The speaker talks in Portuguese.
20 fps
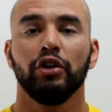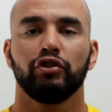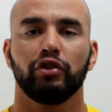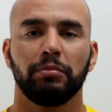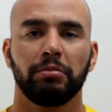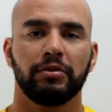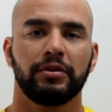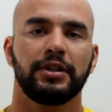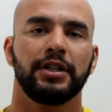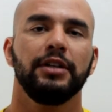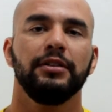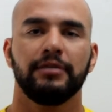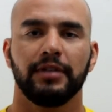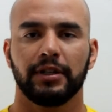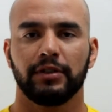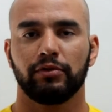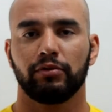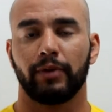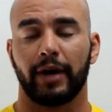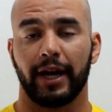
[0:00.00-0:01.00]
sobre os
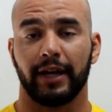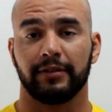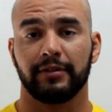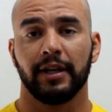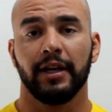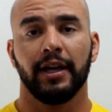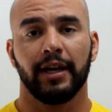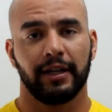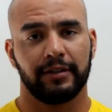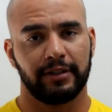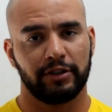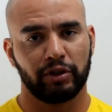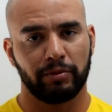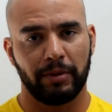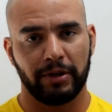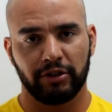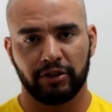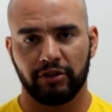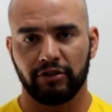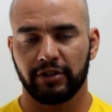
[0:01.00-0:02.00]
transexuais.
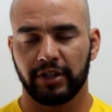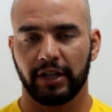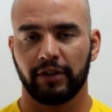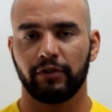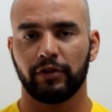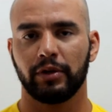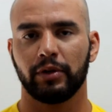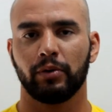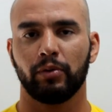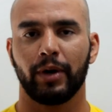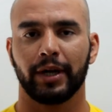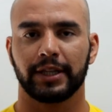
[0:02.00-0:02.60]
Recentemente a gente teve um